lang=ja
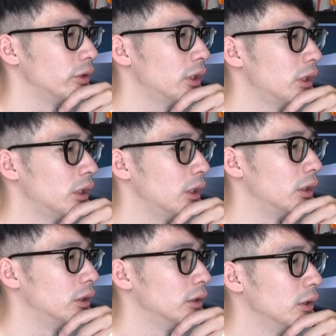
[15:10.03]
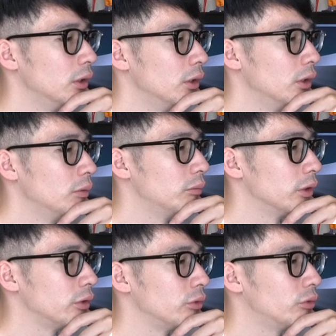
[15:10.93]
で、ま
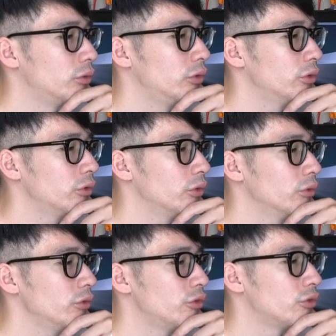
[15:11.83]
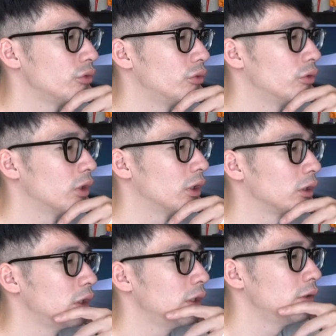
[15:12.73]
あ、極力
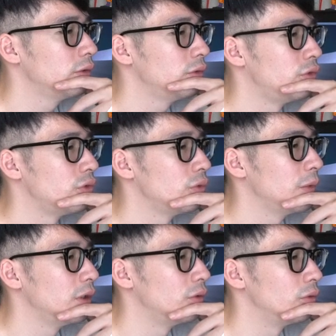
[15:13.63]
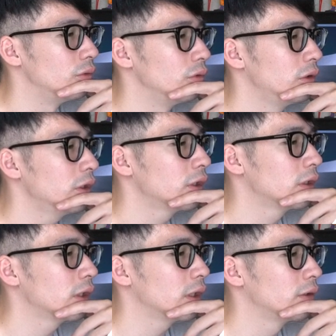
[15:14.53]
45×10m で
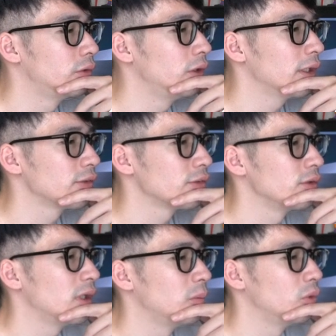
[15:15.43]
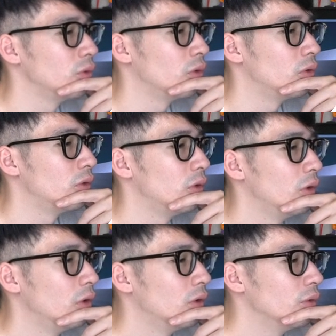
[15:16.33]
格安なもの
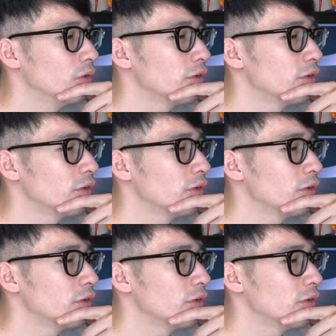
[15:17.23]
を